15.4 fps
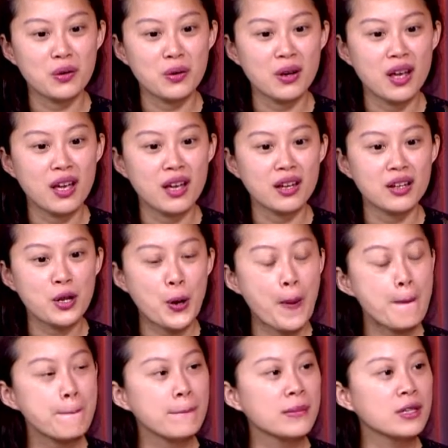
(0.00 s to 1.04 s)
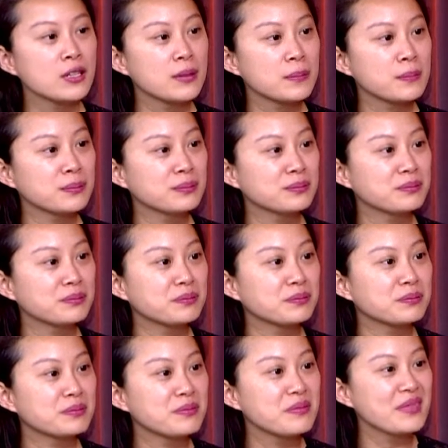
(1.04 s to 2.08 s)
就男男士比比较能干
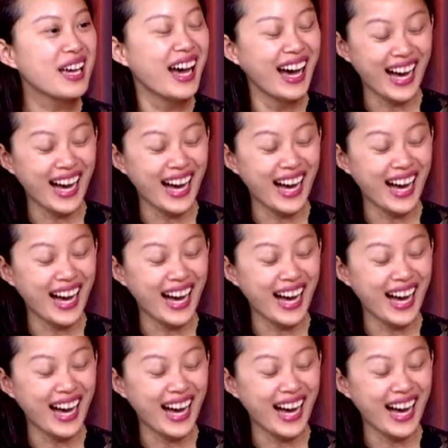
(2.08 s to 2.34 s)
活嘛。